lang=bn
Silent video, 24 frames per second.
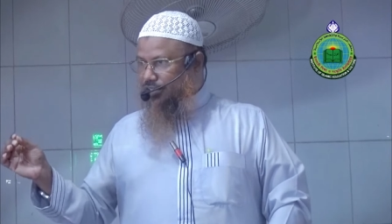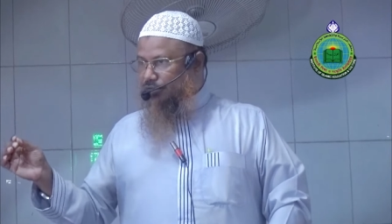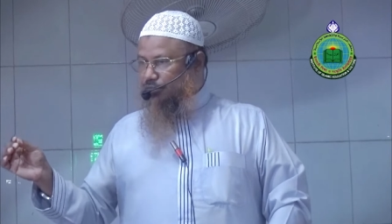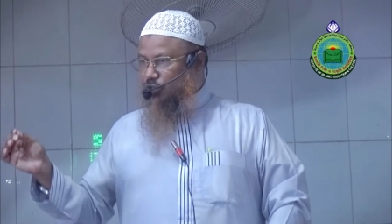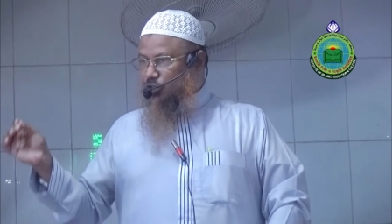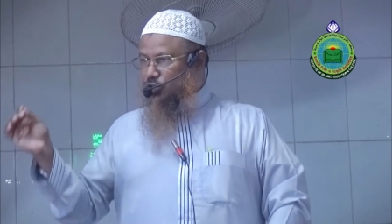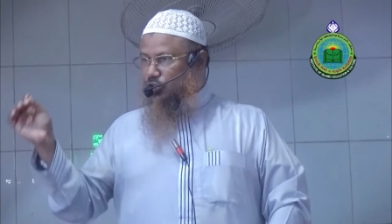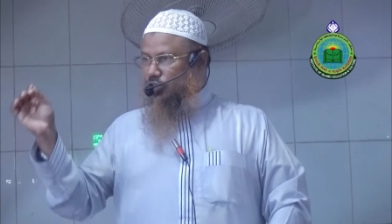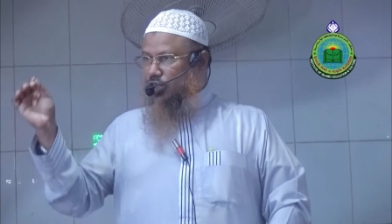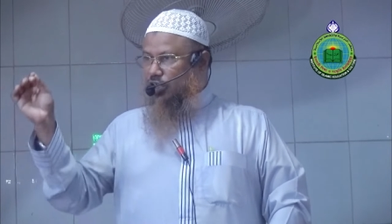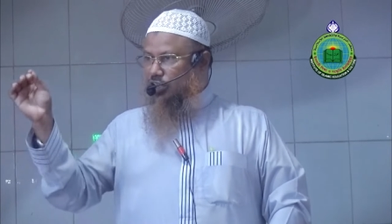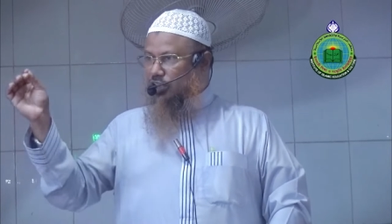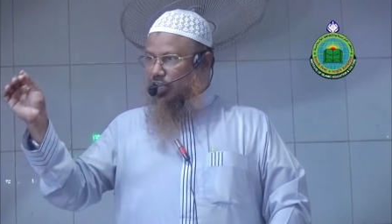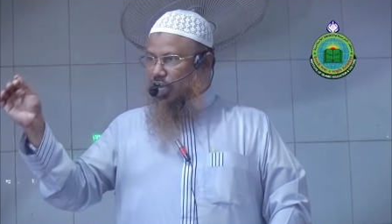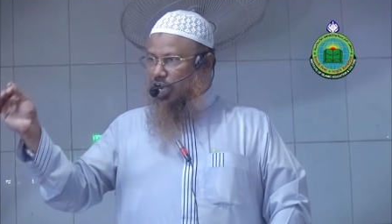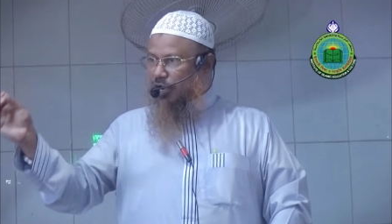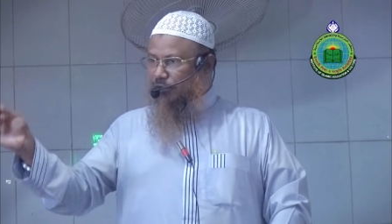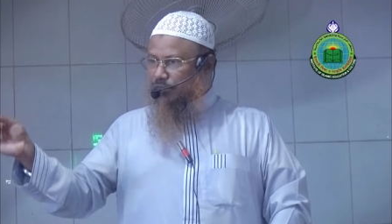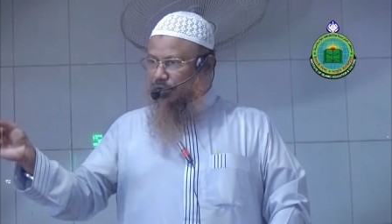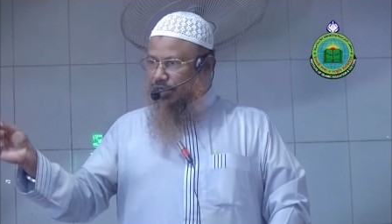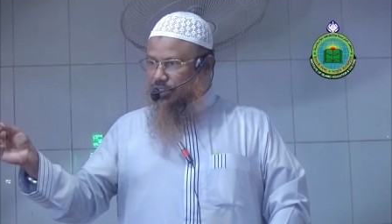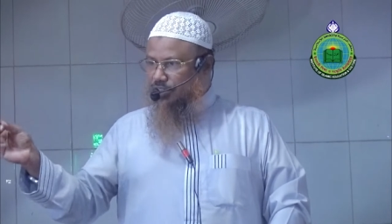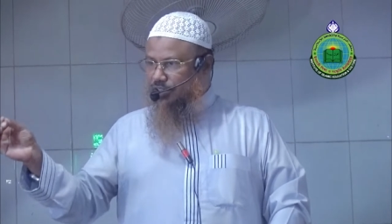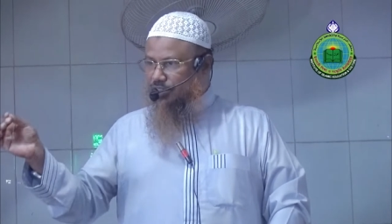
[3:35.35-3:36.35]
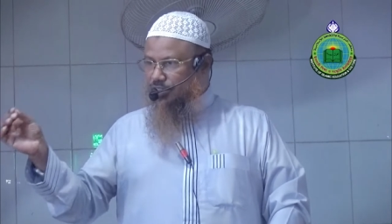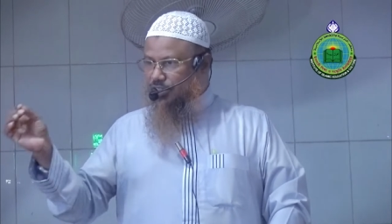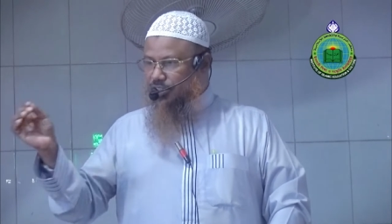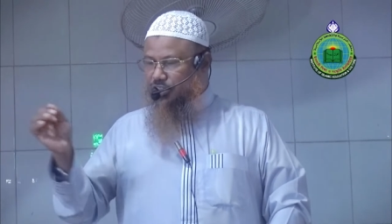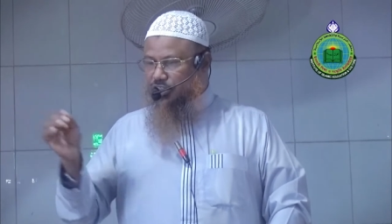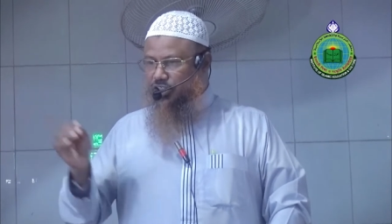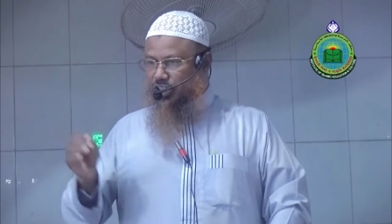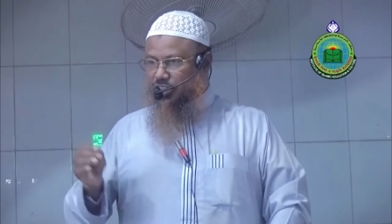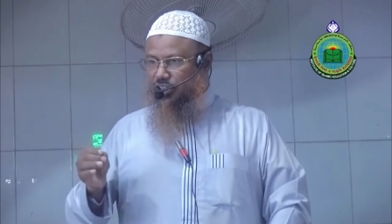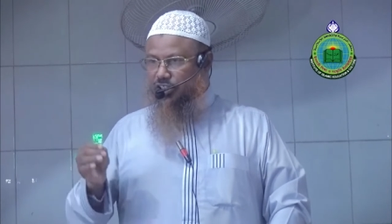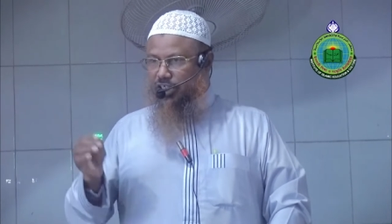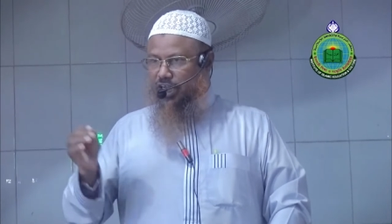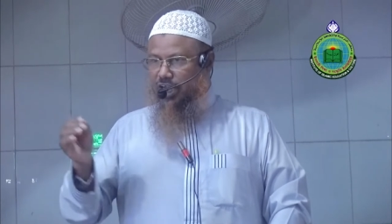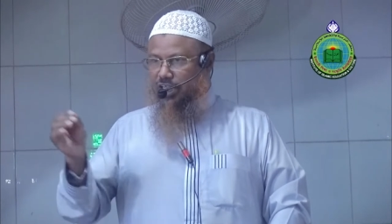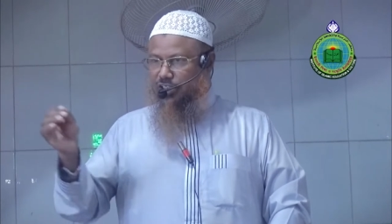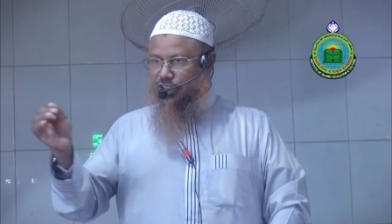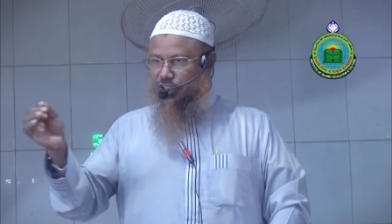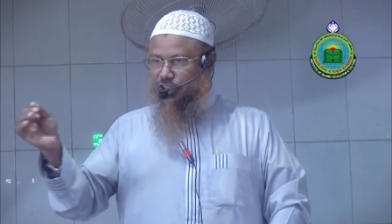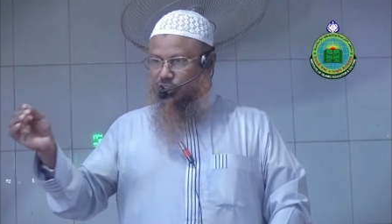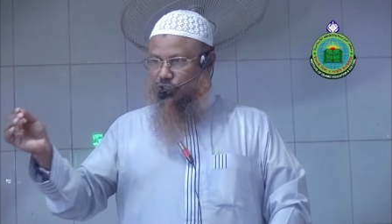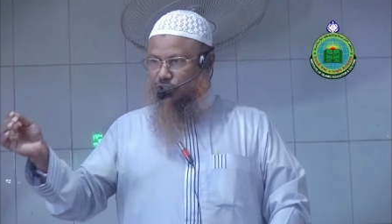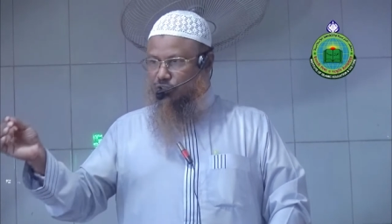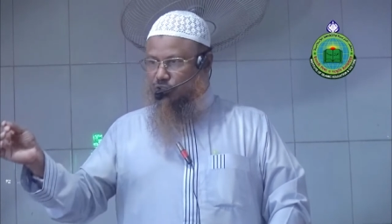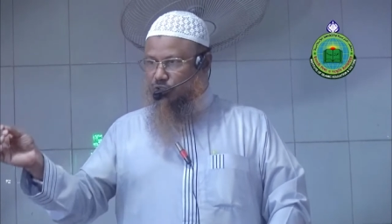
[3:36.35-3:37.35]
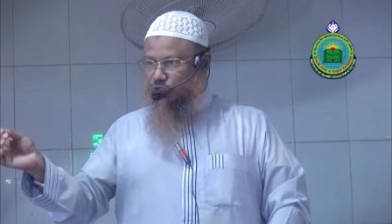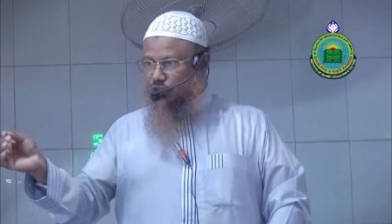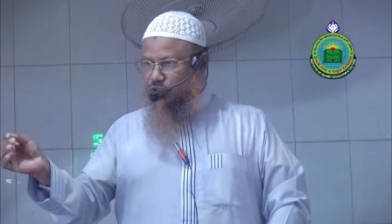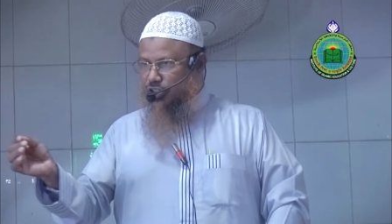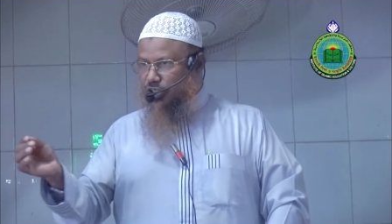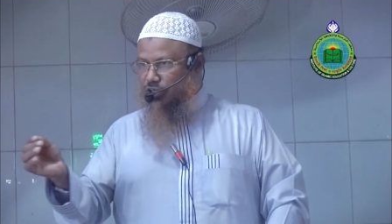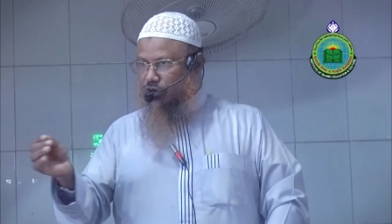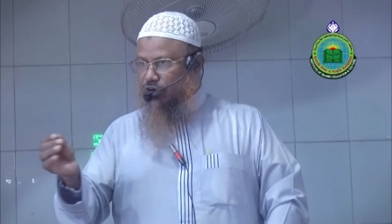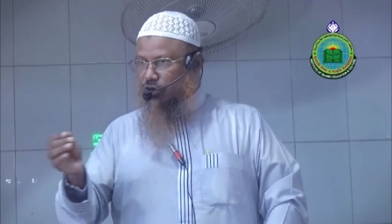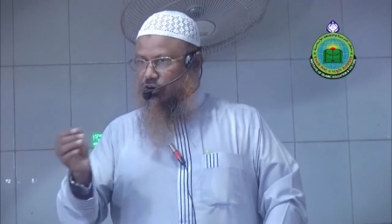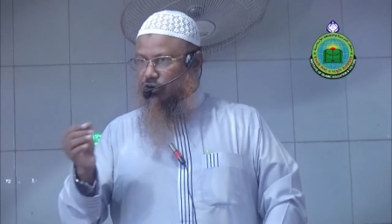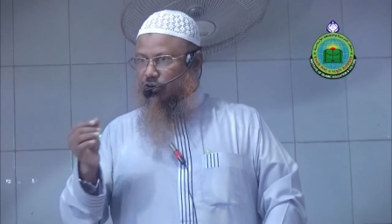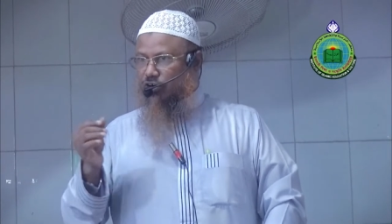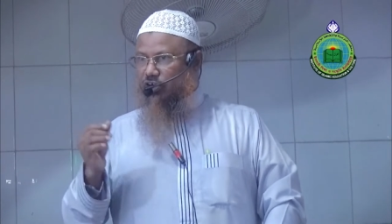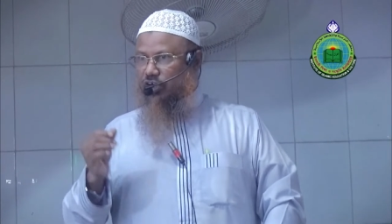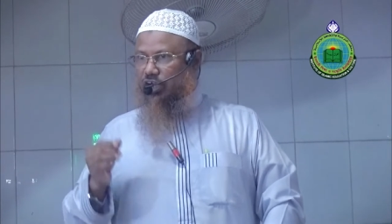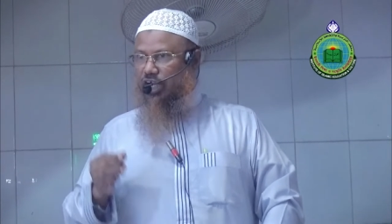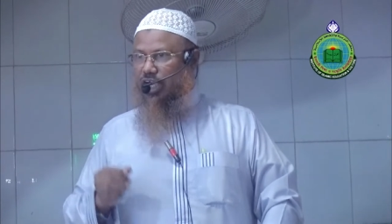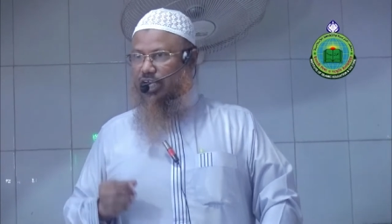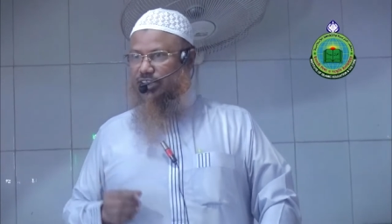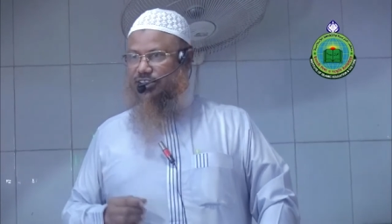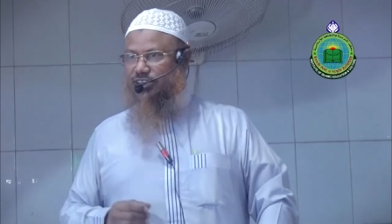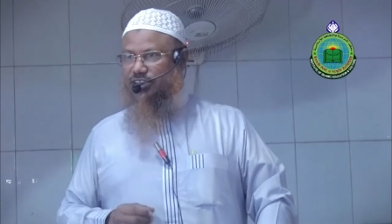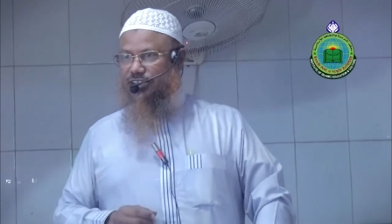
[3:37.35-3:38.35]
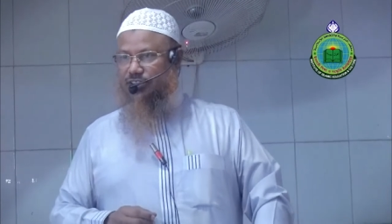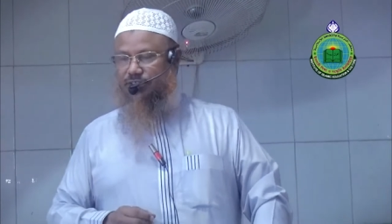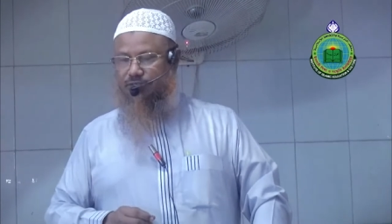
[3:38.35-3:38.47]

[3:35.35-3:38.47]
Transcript: মুসনাদ আহমদ ইত্যাদি হাদিস গ্রন্থে ঘটনাটা আছে